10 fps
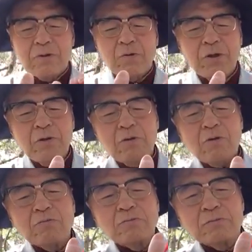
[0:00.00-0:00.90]
これを
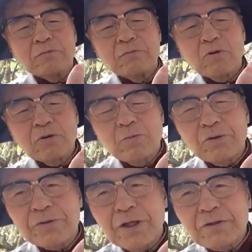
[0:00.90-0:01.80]
こう向こうに
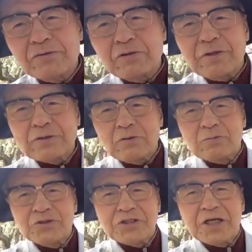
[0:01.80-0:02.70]
持っていくのはちょっ
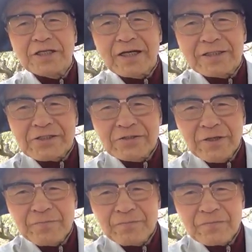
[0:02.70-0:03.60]
と無視できないです
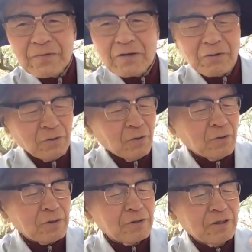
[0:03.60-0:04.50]
ねこ
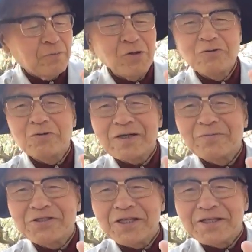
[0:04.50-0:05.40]
の紐の動き
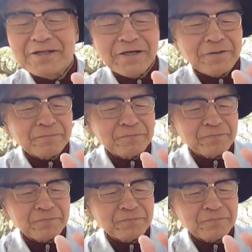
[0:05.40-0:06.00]
は無視できない